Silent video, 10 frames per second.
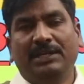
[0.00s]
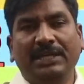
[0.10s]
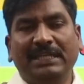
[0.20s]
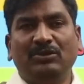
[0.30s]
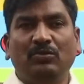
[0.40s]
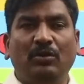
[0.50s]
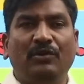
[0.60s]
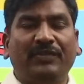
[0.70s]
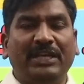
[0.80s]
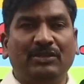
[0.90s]
డిఎస్సి
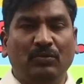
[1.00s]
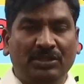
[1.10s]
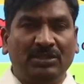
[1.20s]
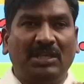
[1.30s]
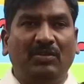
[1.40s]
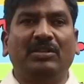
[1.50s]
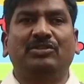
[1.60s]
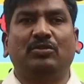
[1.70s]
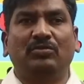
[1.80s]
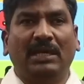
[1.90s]
నోటిఫికేషన్ వచ్చిన తర్వాత
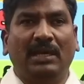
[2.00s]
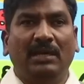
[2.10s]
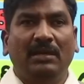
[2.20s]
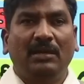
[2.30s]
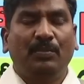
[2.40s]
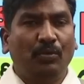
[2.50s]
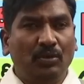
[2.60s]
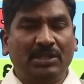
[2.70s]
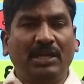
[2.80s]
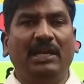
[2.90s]
చదువుతా
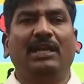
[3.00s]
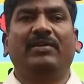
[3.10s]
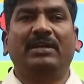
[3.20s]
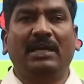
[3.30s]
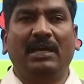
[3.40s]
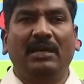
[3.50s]
పోస్టులే లేవంట